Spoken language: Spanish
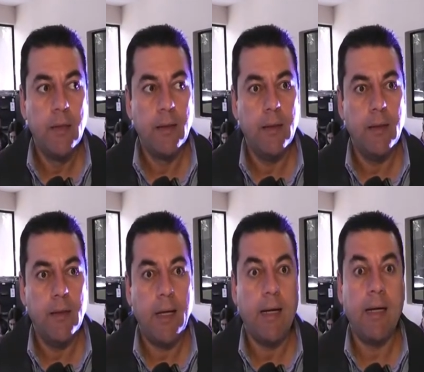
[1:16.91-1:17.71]

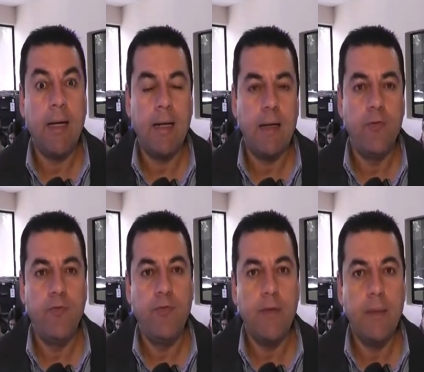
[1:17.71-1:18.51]
que arrancarán
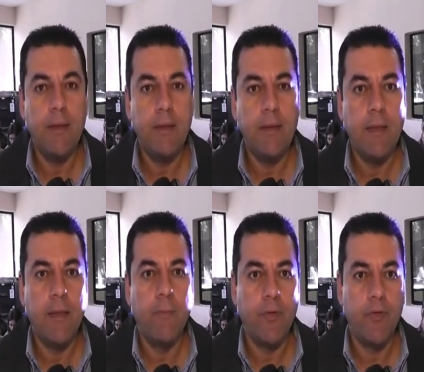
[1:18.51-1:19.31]
oficialmente
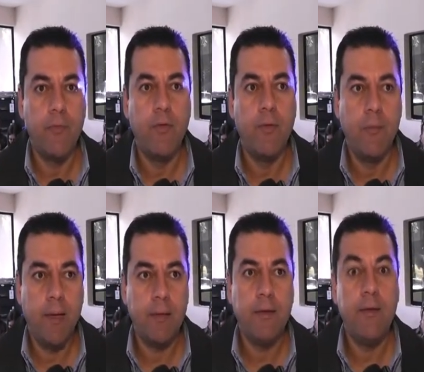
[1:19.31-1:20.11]
el próximo
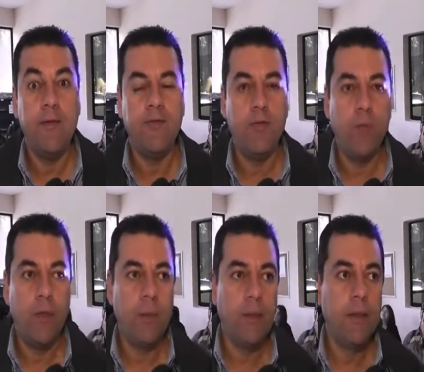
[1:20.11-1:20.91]
martes
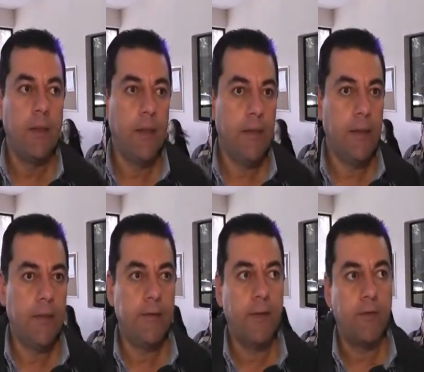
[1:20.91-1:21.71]
19 en
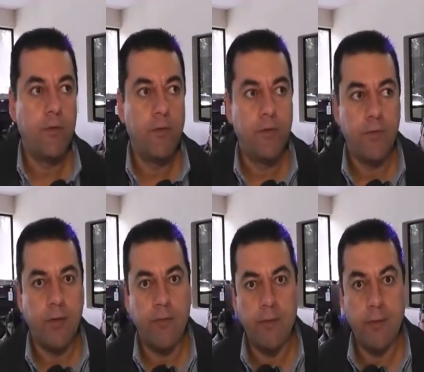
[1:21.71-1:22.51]
el sector
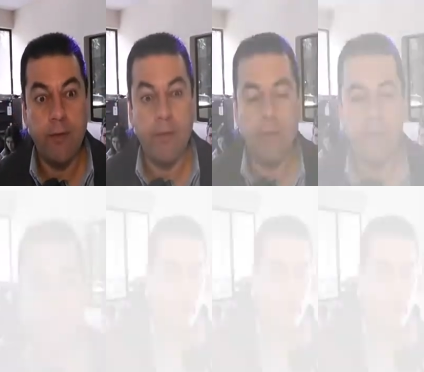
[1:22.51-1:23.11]
San Sebastián.